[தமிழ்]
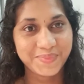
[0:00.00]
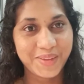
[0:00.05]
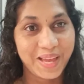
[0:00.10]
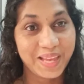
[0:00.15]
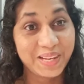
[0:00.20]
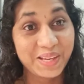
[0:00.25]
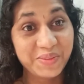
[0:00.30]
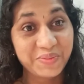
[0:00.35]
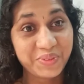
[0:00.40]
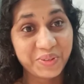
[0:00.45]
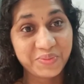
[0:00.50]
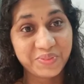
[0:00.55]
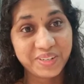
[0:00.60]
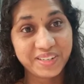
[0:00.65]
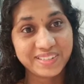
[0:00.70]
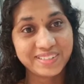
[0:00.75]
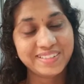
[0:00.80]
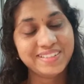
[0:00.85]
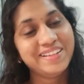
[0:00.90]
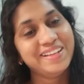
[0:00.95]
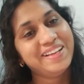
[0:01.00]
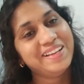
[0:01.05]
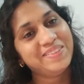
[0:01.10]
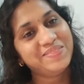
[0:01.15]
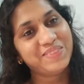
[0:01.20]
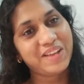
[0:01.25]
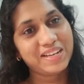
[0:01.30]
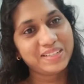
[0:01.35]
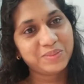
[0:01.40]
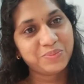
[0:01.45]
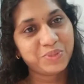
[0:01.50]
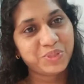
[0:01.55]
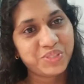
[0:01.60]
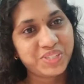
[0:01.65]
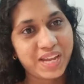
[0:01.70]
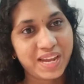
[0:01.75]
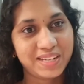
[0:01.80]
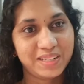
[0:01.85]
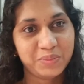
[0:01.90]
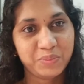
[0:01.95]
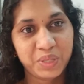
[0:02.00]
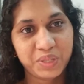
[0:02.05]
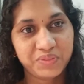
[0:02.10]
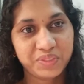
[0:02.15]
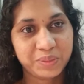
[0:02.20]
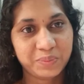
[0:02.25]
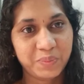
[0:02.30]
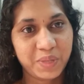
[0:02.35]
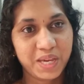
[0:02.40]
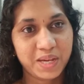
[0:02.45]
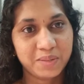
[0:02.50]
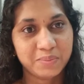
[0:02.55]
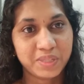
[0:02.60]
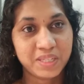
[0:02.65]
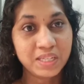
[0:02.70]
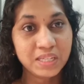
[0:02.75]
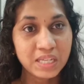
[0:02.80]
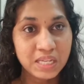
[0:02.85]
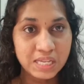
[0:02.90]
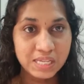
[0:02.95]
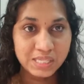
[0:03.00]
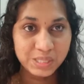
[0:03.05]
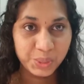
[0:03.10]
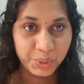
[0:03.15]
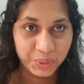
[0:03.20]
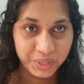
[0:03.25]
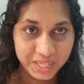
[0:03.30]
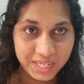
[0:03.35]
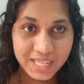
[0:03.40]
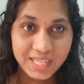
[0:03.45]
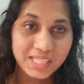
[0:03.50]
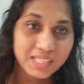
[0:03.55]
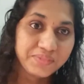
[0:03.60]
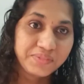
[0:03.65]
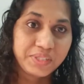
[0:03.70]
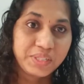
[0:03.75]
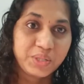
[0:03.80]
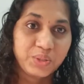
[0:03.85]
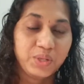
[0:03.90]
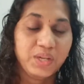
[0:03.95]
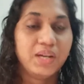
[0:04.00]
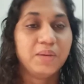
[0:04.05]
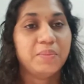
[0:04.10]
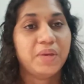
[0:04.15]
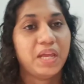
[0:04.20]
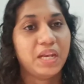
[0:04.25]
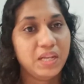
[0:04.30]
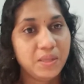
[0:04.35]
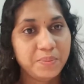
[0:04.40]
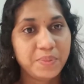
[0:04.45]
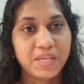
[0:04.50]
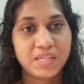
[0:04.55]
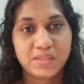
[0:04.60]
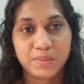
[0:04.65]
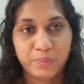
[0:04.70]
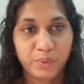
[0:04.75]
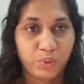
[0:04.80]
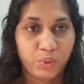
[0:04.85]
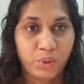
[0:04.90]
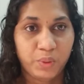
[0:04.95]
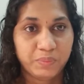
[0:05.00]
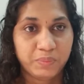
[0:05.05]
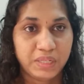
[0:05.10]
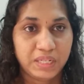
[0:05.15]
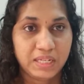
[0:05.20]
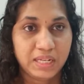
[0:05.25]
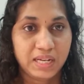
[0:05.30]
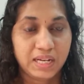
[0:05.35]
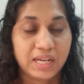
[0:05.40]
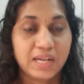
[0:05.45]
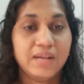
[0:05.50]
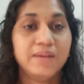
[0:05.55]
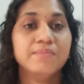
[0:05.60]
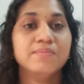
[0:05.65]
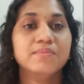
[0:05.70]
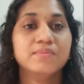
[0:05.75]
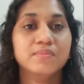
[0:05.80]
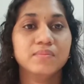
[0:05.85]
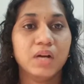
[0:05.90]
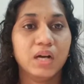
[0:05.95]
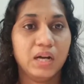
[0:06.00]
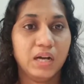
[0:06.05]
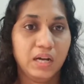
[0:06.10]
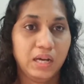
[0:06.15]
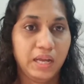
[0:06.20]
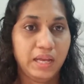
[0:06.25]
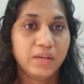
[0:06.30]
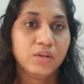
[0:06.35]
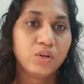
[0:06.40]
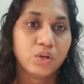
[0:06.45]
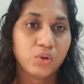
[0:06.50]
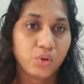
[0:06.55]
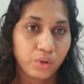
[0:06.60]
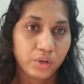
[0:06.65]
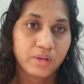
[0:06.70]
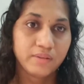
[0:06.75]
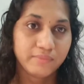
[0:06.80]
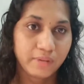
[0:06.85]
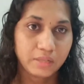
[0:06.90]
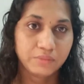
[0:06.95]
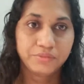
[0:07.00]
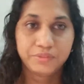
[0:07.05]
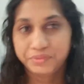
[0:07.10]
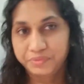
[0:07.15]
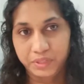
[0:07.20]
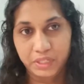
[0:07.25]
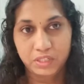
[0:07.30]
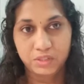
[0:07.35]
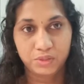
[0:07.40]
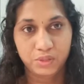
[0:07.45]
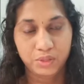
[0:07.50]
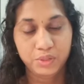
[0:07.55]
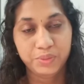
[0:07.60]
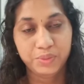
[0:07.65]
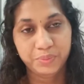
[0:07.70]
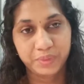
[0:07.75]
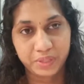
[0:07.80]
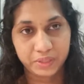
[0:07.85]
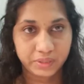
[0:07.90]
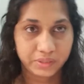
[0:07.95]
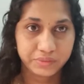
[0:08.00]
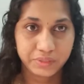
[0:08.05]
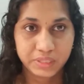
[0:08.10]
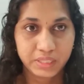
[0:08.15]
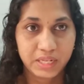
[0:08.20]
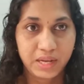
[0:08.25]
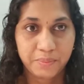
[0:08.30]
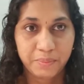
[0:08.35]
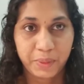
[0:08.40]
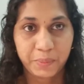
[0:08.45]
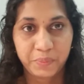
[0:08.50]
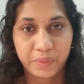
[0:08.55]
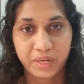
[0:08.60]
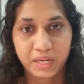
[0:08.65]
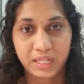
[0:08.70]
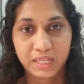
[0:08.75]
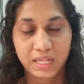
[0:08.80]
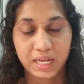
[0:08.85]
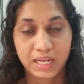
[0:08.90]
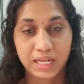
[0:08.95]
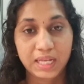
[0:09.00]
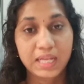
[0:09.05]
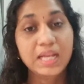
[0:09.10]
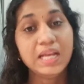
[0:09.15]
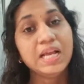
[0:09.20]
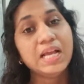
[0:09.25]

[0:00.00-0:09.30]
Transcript: ஹலோ எவ்ரி ஒன் வெல்கம் டு சேனல் பி வித் மீ அபி ஸோ இன்னைக்கு இந்த வீடியோவில் நம்ம என்ன பேச போகிறோம் அப்படின்னாக்கா என்னோட ஒன் ஆஃப் த வீடியோவில் ஒரு பிரதர் வந்து கமெண்ட் பண்ணியிருந்தாங்க